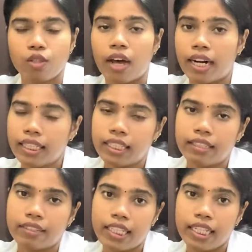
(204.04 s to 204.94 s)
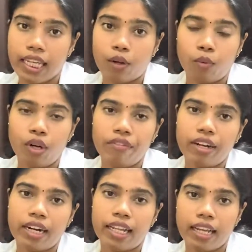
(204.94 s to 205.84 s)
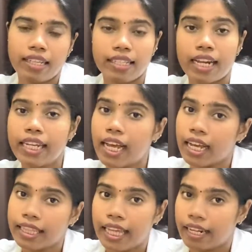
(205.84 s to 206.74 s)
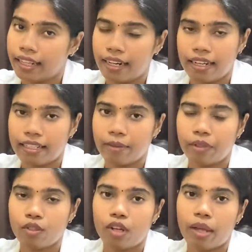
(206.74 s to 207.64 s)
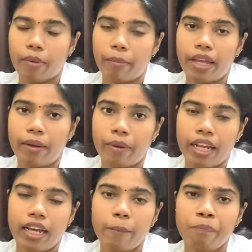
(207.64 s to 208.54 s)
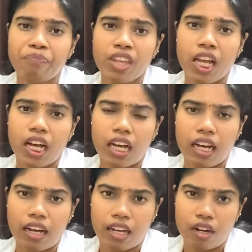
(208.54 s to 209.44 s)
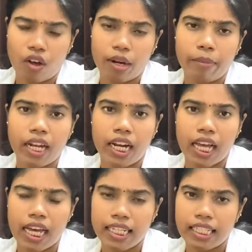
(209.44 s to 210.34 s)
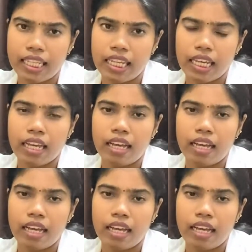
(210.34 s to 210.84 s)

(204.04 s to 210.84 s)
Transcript: ஸோ அடுத்தது வந்து உணவுகளை சரியாக தேர்ந்தெடுக்கிறது ஸோ நம்ம மெ மெயினாக நார்மலான அரிசி